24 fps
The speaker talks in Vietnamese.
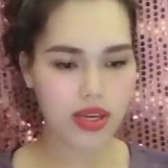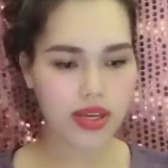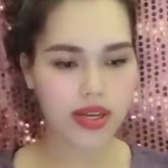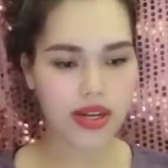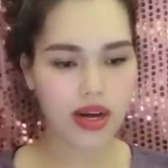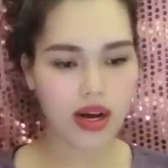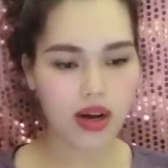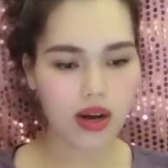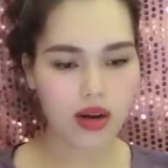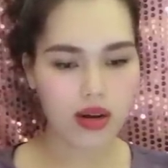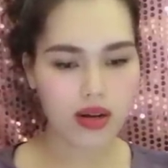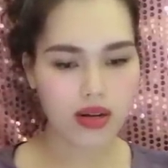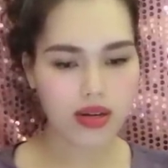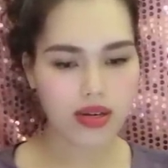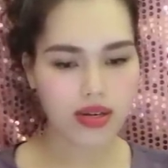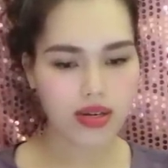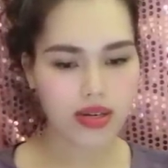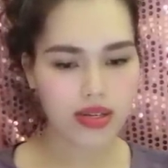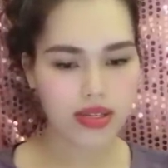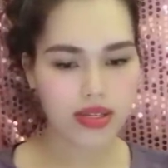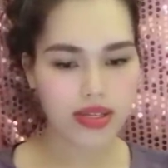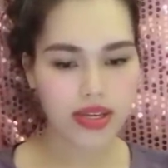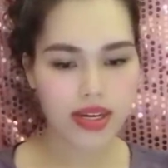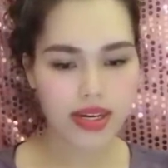Nhìn họ,
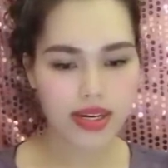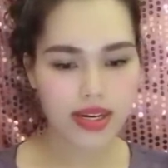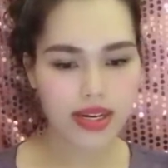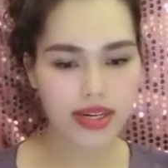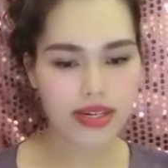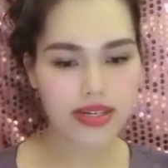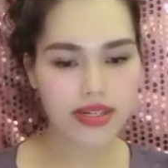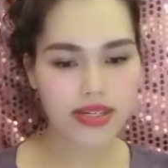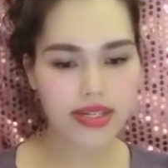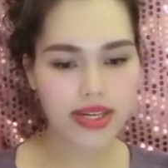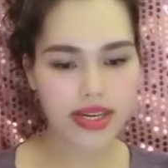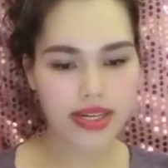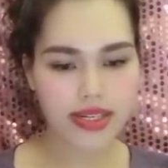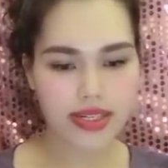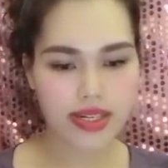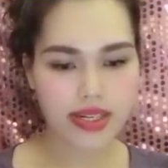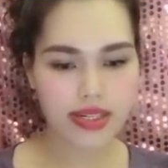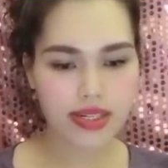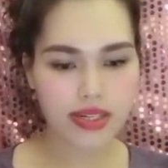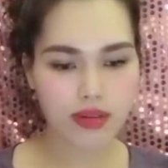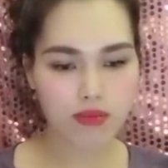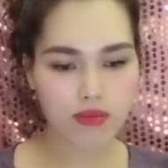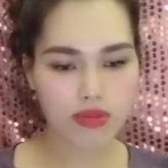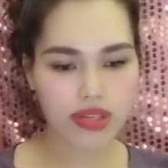nhất là đứa
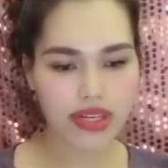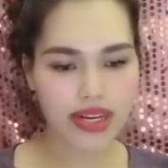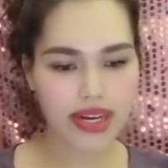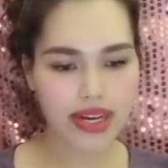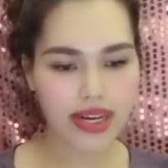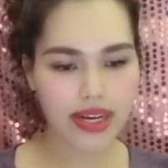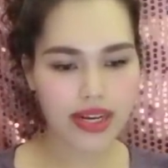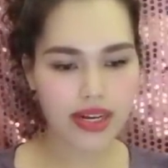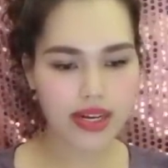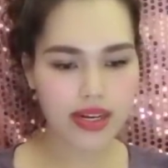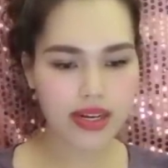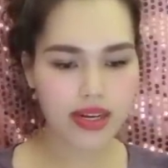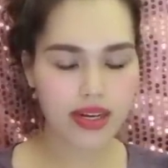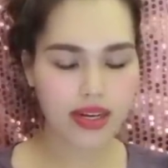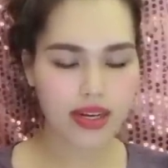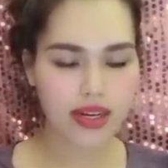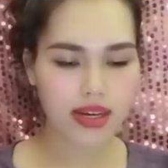trẻ rất giống cha.